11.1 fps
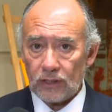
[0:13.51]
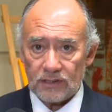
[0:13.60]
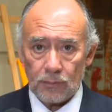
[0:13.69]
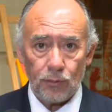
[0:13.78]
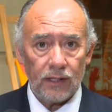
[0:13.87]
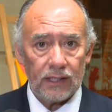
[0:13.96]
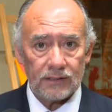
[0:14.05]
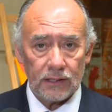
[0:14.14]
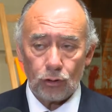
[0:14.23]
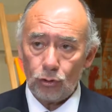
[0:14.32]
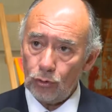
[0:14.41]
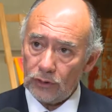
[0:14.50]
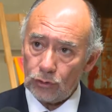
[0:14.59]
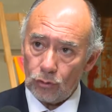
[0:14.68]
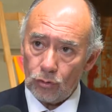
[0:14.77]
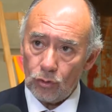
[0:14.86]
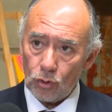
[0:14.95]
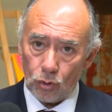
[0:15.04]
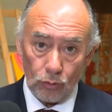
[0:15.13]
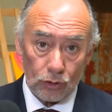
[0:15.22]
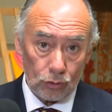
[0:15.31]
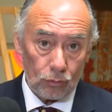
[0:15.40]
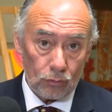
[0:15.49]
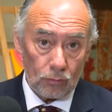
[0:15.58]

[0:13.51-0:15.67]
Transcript: que se pueden hacer con nuestro, con nuestro